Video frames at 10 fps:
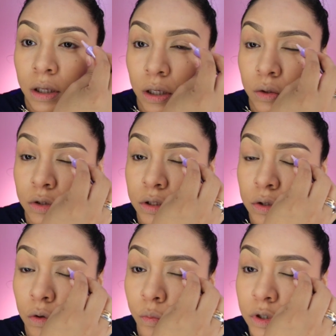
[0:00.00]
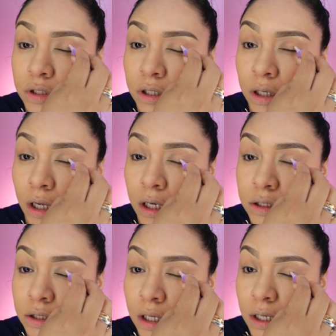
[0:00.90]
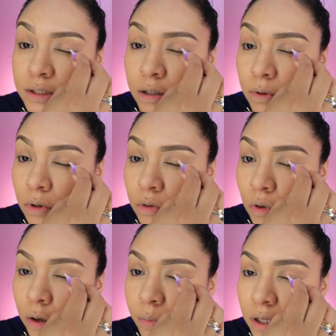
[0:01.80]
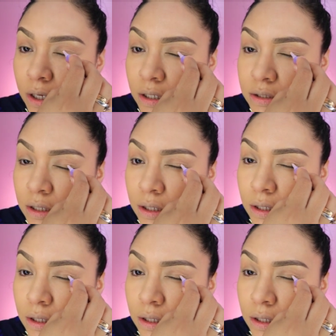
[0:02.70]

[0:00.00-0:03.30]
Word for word: entonces como este de acá casi nada se ve cuando lo aplicas